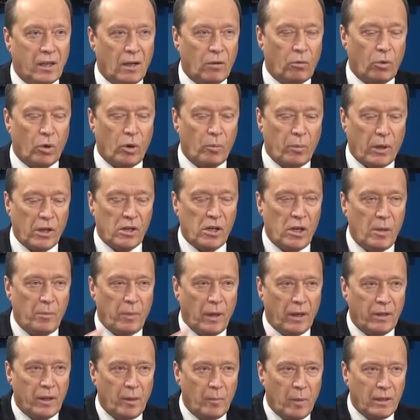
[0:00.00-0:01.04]
которые прошли по
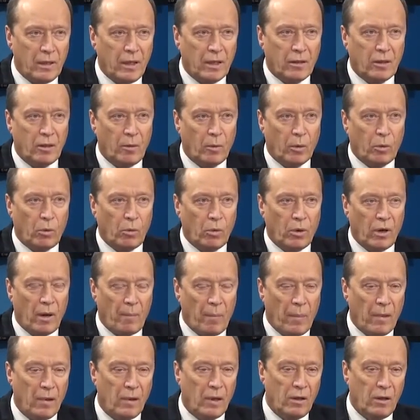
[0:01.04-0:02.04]
одномандатным округам